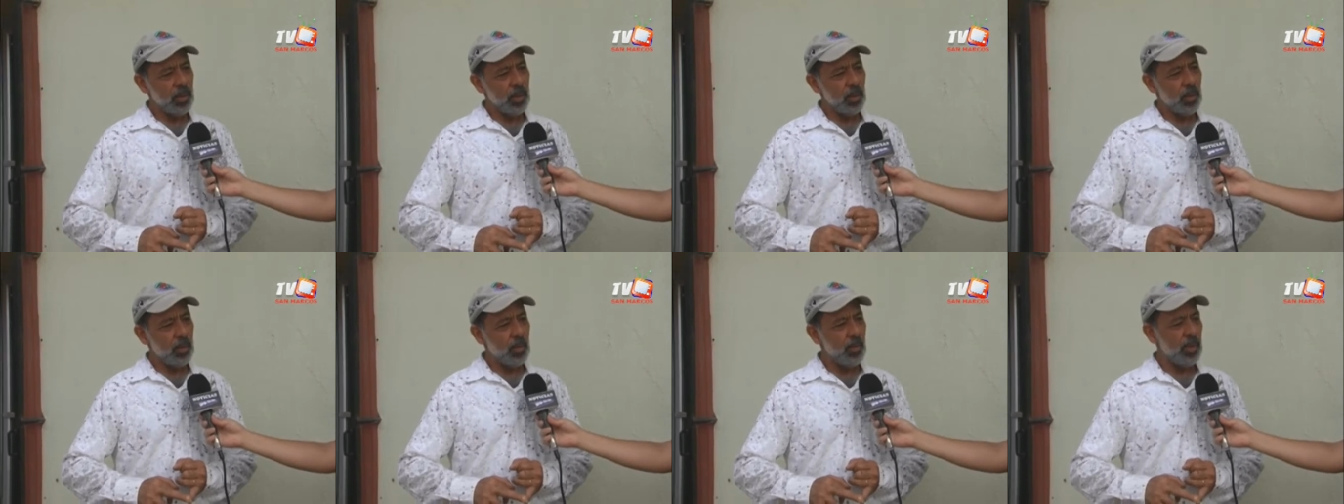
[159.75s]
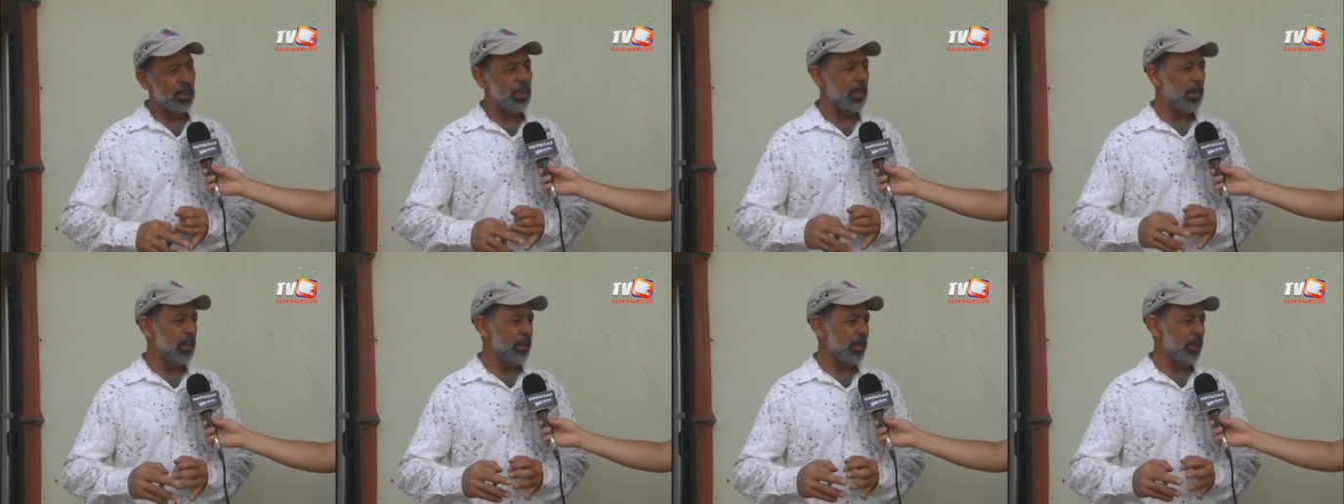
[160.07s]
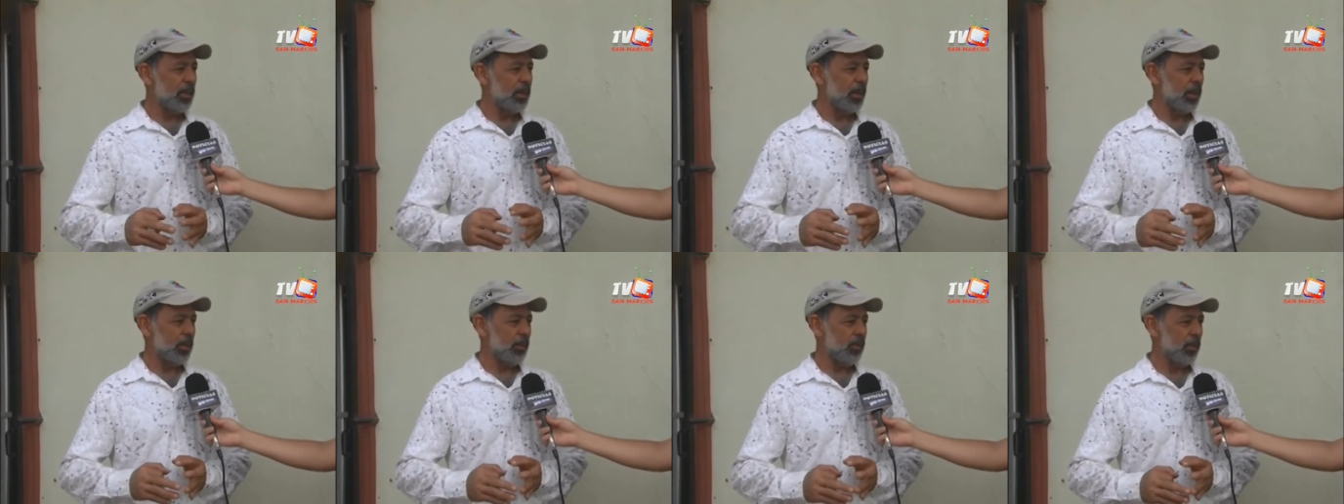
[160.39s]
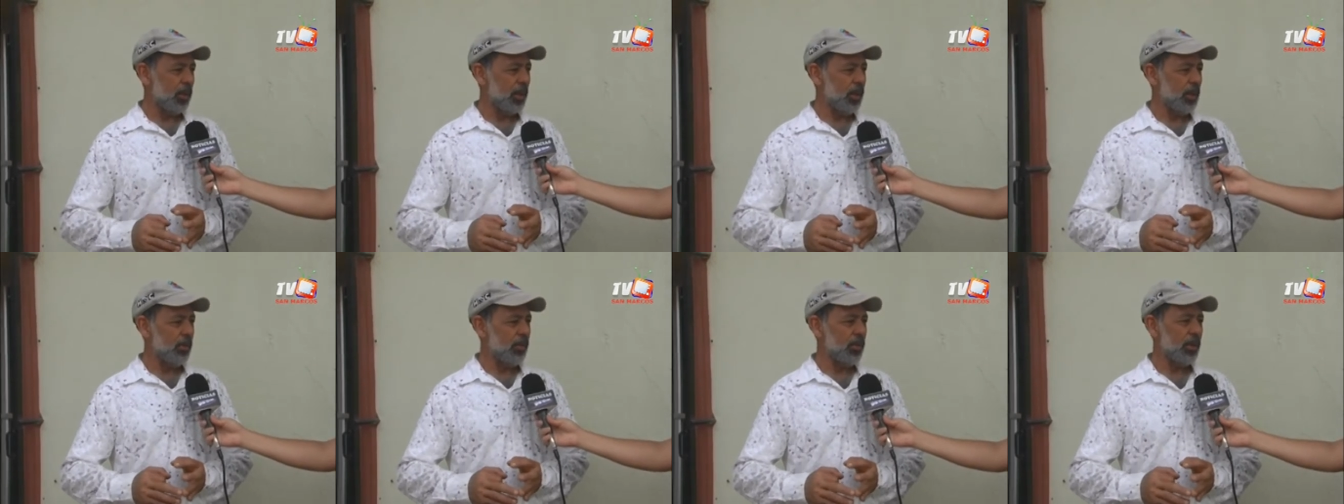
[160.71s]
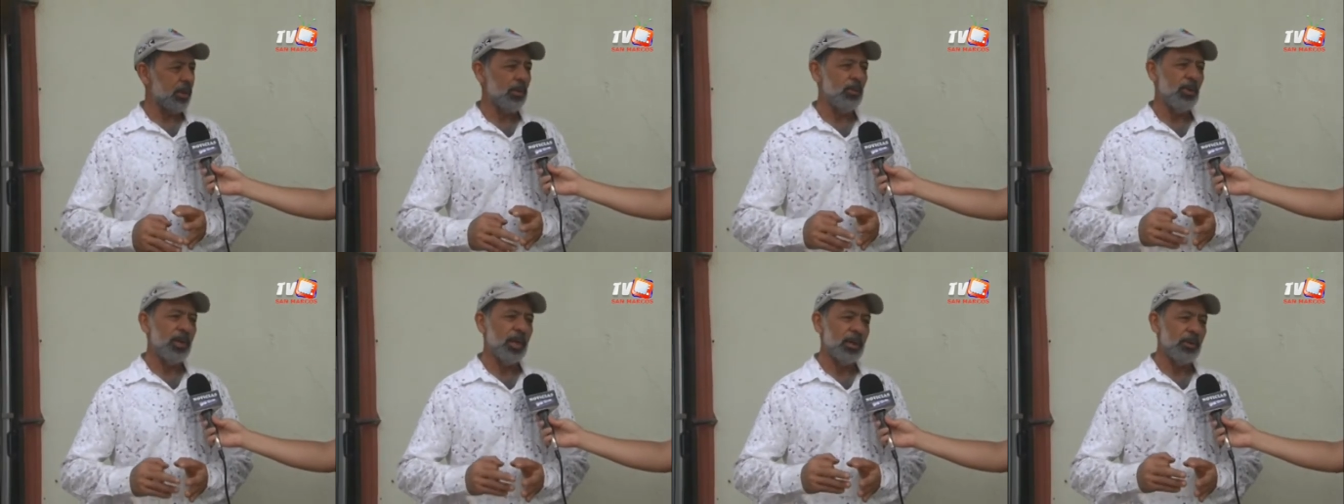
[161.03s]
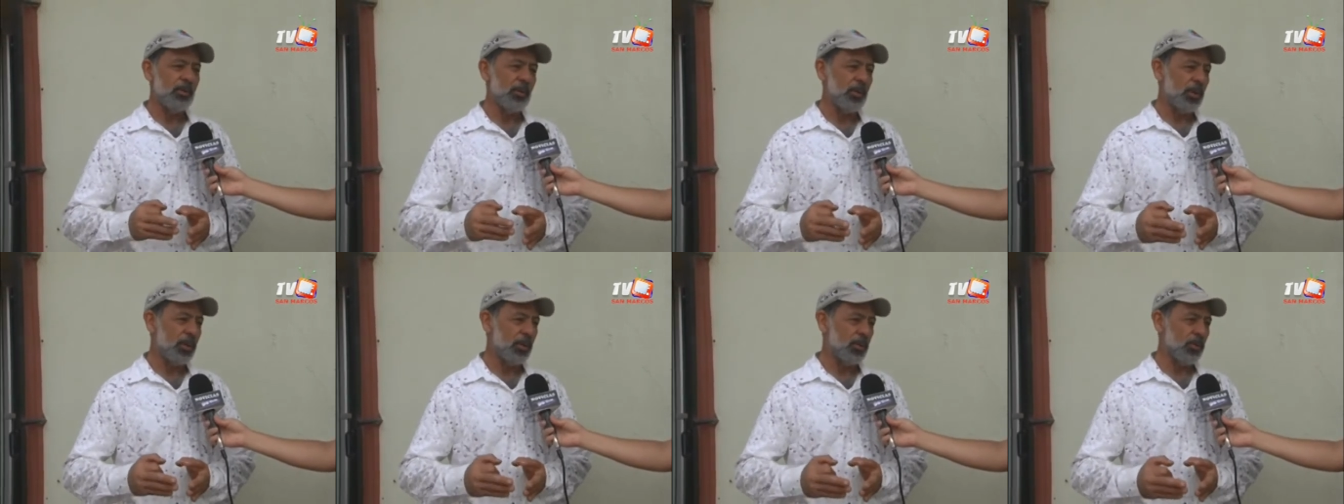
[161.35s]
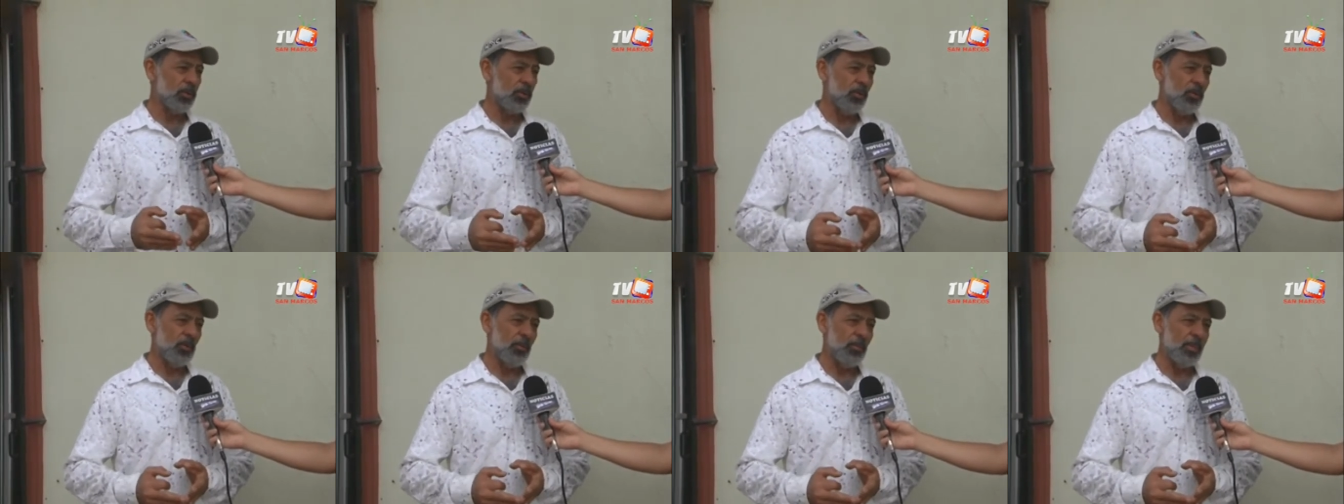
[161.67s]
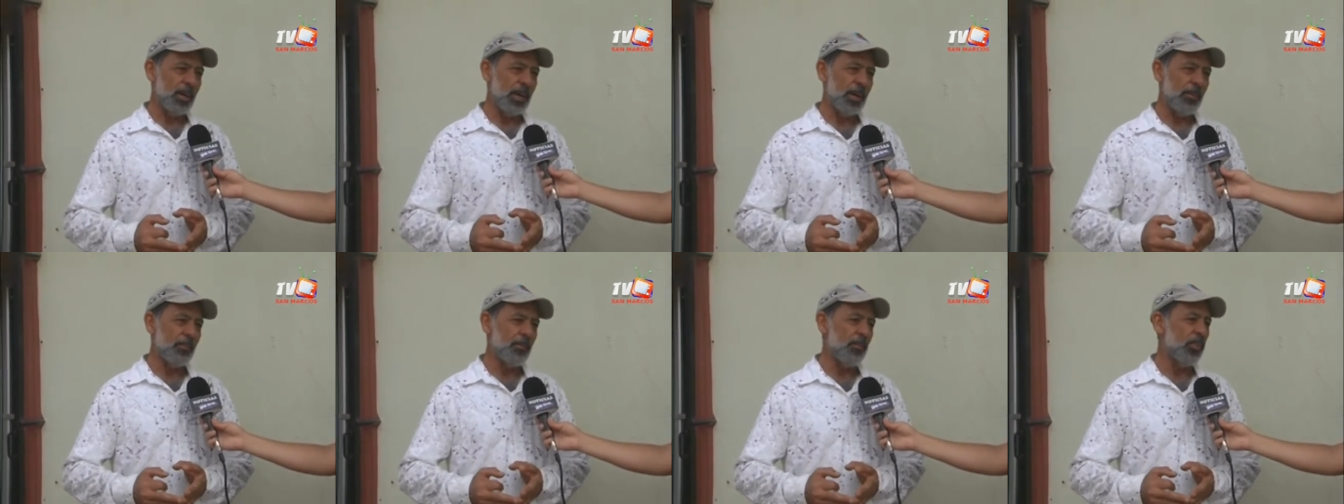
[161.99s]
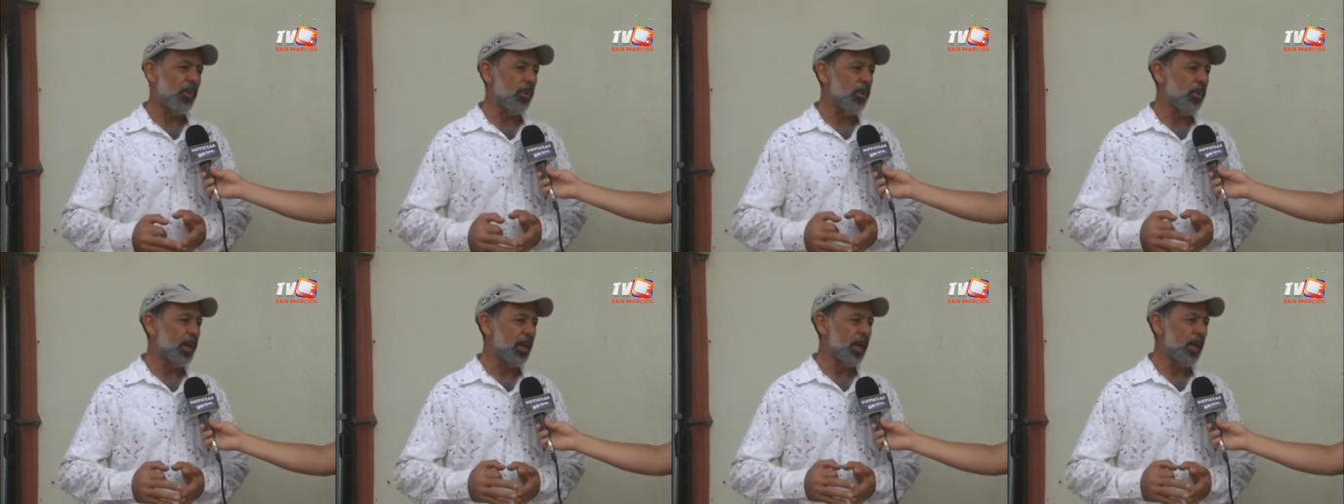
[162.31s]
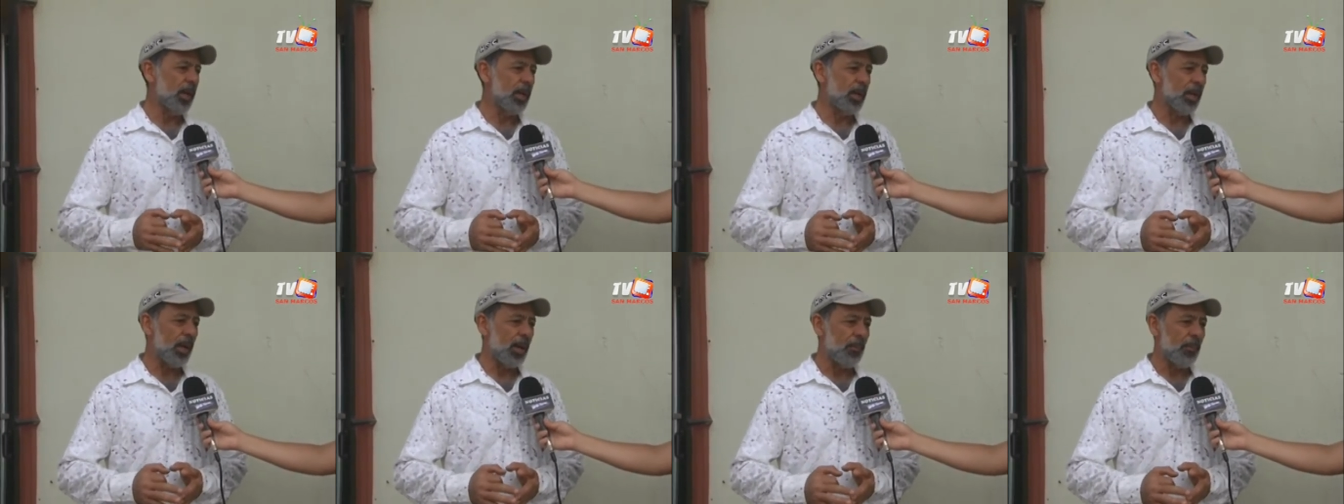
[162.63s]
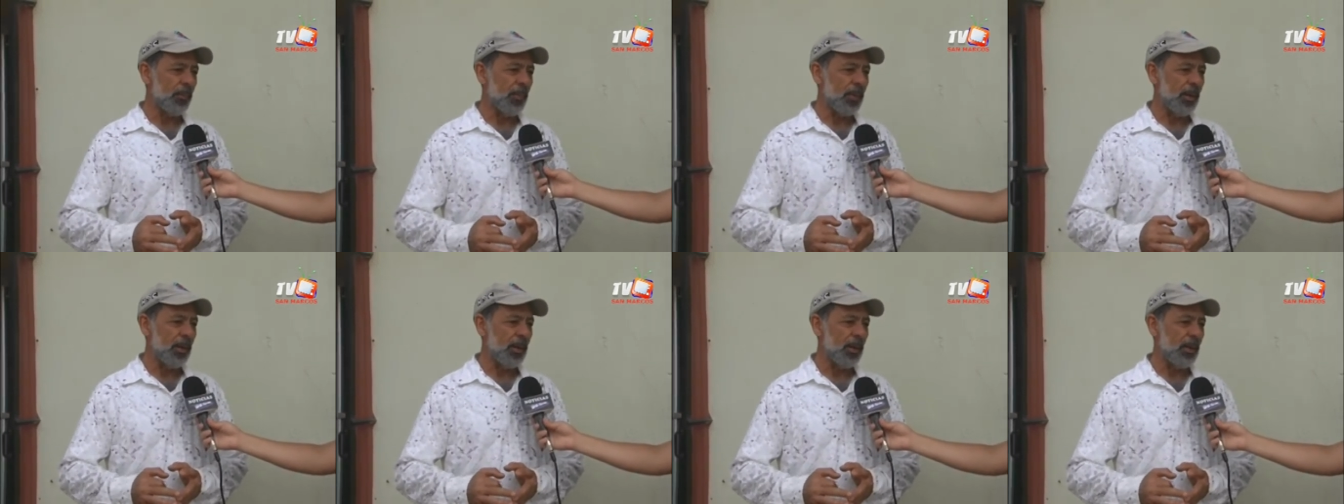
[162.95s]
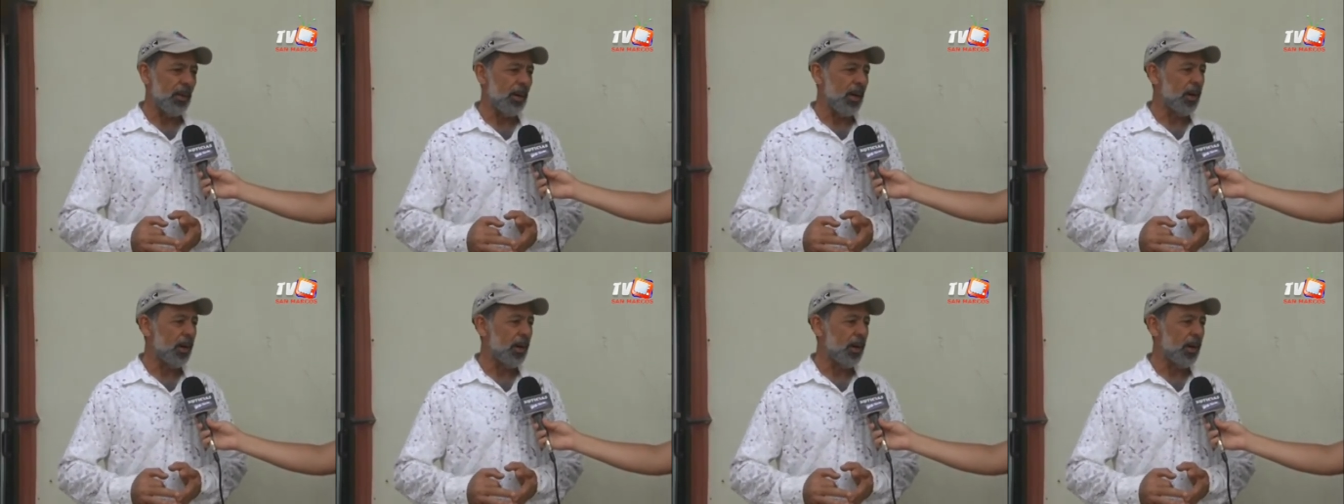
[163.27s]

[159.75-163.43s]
como análisis de suelo, regulación de sombra, poda en el café,